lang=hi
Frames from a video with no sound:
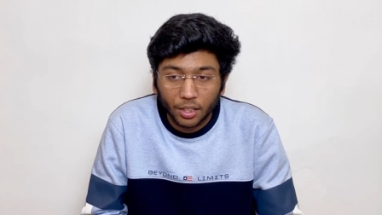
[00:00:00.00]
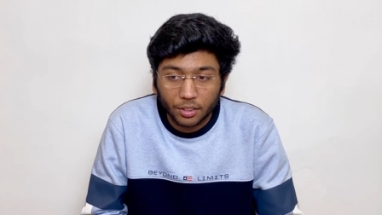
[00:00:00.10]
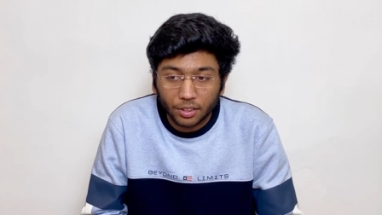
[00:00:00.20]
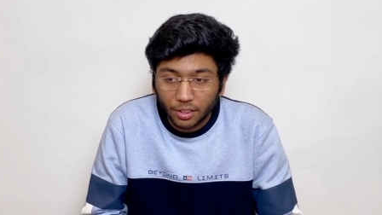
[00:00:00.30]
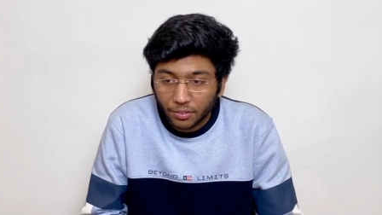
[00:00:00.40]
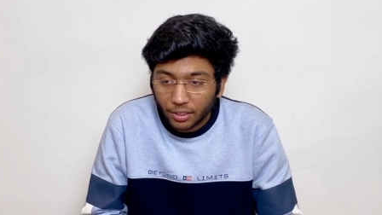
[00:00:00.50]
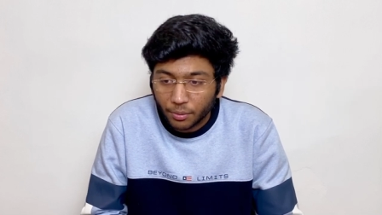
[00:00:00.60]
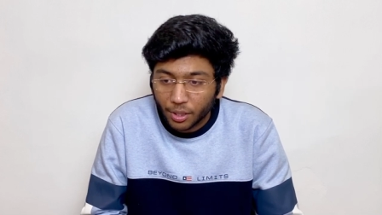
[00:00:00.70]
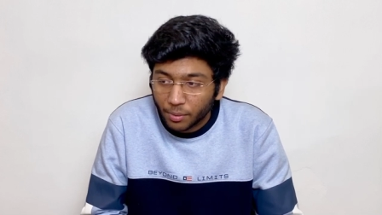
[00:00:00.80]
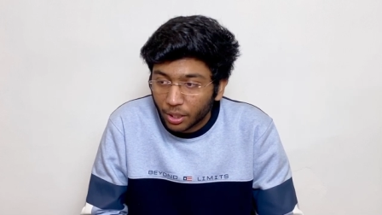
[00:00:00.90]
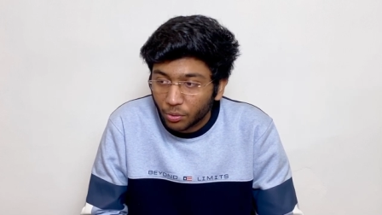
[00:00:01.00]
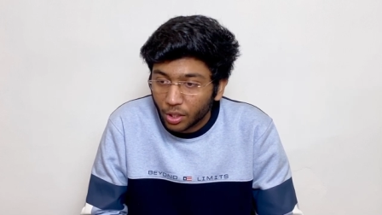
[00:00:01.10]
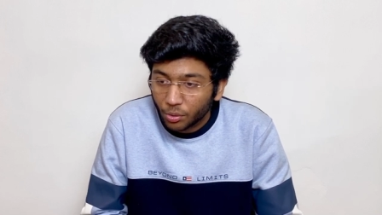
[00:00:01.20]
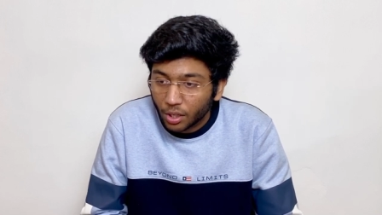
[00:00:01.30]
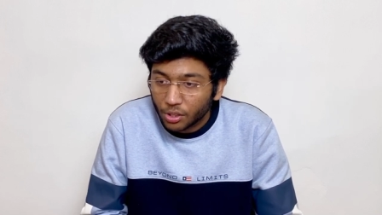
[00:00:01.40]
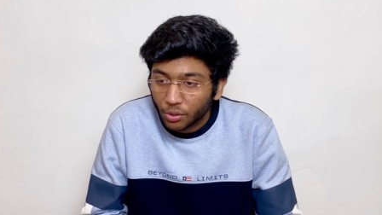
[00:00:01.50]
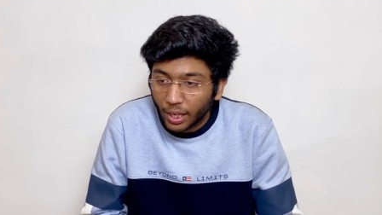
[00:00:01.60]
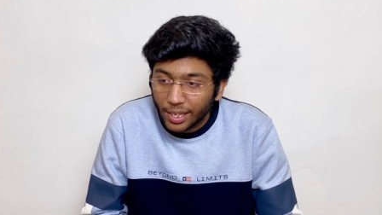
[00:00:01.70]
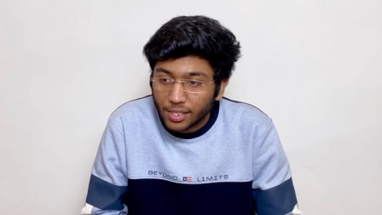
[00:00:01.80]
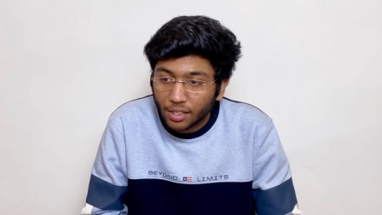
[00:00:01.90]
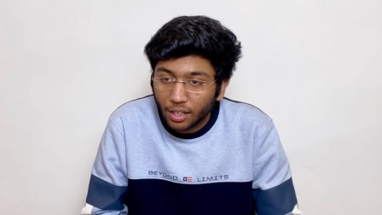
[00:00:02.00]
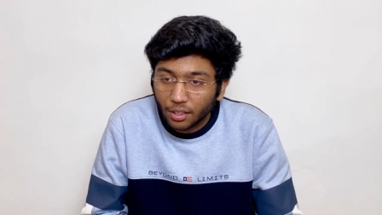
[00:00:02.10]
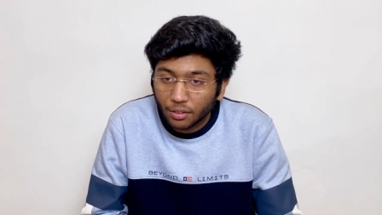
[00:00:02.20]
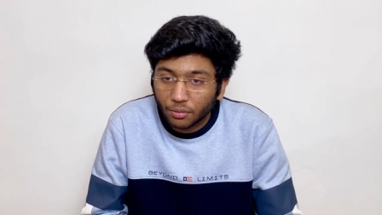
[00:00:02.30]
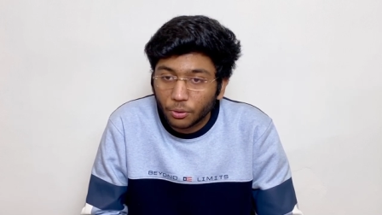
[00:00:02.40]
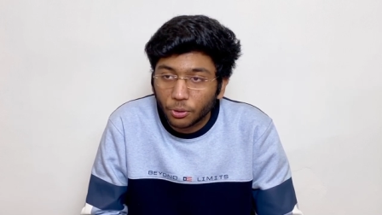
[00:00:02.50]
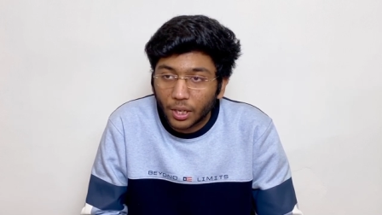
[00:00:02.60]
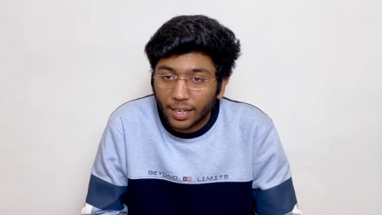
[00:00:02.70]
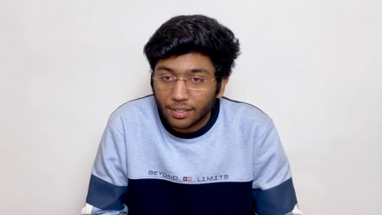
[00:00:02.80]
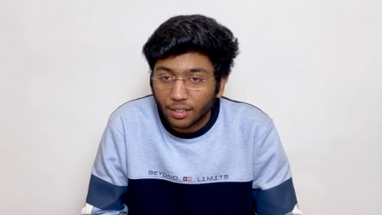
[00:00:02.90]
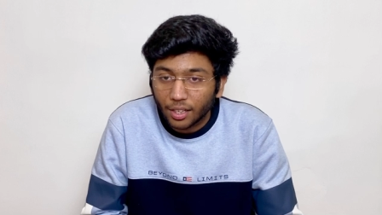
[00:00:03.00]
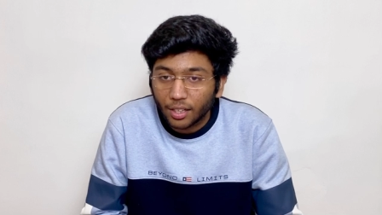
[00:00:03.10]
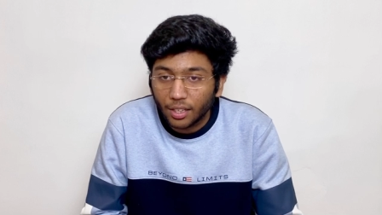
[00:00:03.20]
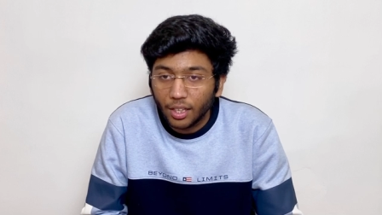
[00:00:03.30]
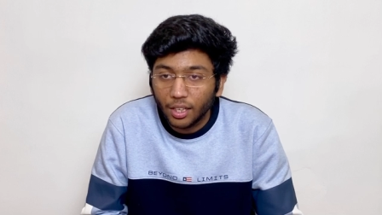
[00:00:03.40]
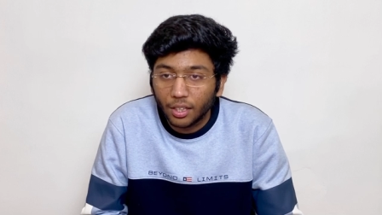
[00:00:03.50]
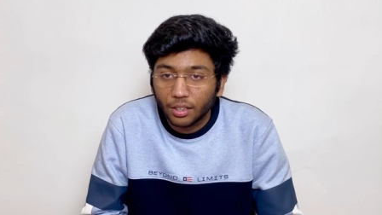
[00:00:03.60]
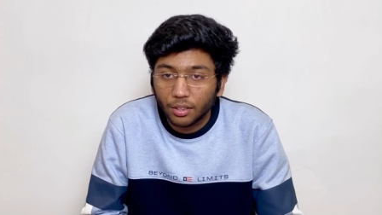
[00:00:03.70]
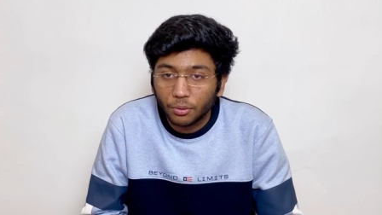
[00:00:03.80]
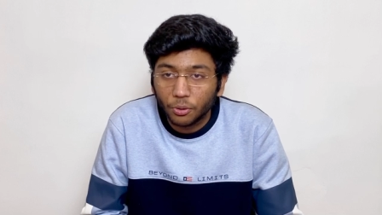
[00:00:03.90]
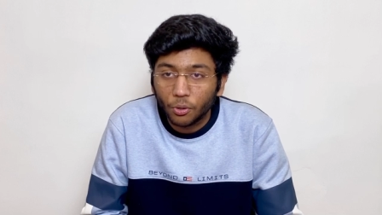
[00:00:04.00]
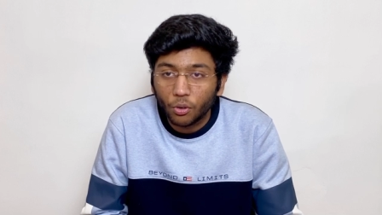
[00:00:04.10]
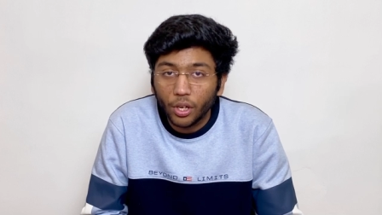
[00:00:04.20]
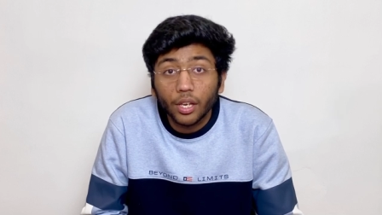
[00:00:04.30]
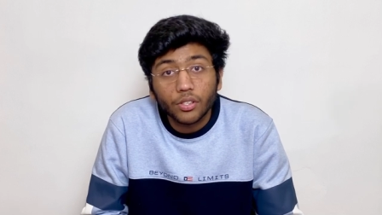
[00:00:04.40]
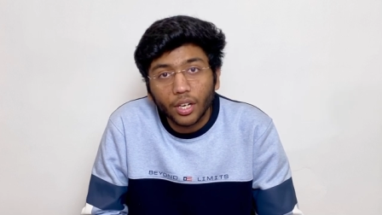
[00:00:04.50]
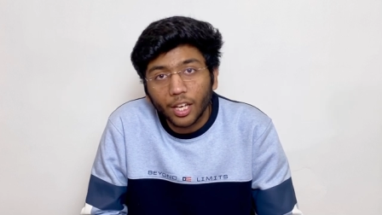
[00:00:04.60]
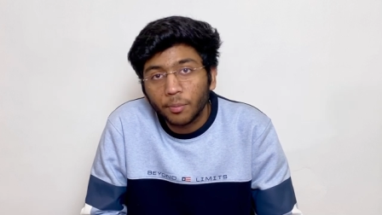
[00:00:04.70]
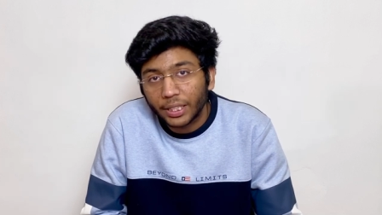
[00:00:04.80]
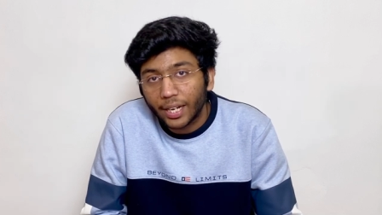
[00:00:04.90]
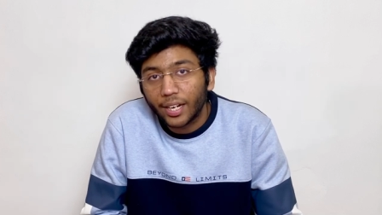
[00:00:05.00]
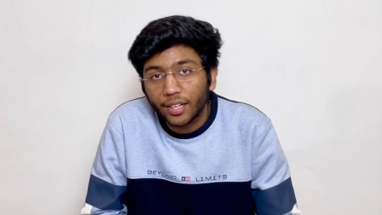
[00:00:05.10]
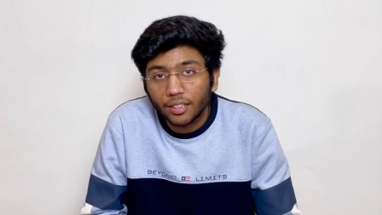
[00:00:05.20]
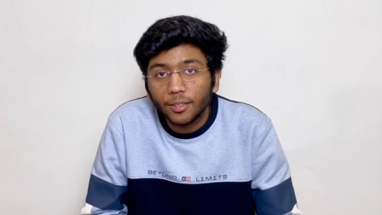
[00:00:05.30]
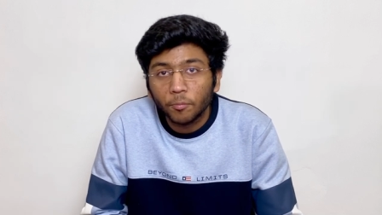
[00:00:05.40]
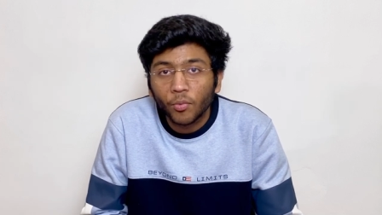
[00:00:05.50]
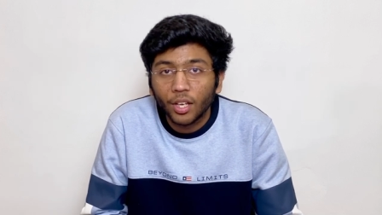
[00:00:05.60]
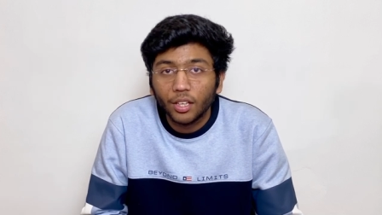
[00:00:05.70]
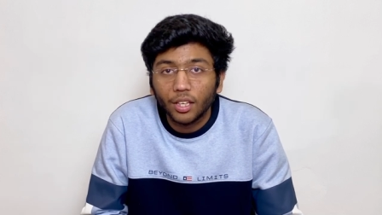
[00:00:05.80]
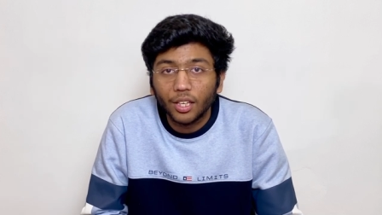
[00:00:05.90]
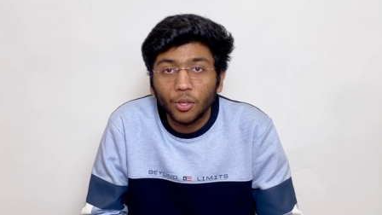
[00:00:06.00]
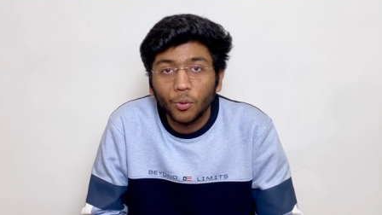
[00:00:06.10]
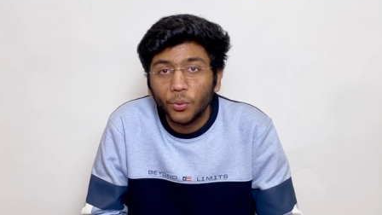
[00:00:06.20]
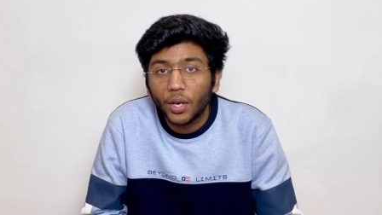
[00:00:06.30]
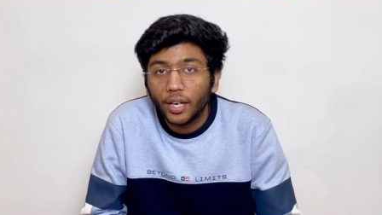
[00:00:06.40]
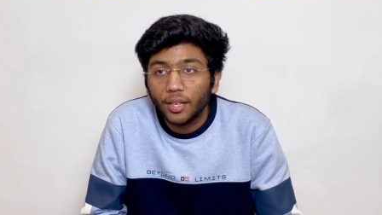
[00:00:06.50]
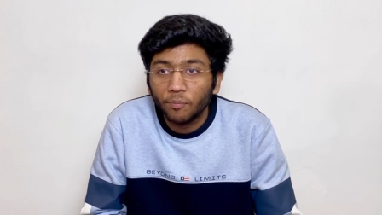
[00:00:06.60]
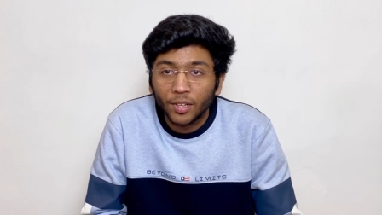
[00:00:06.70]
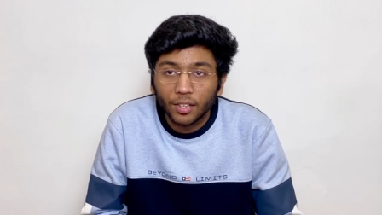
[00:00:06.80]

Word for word: संजीव सर से मेरी बात हुई उनका जो केस था वो ऐसा था कि उनको कोई रीज़न नहीं बताया गया था कि क्यों हुआ है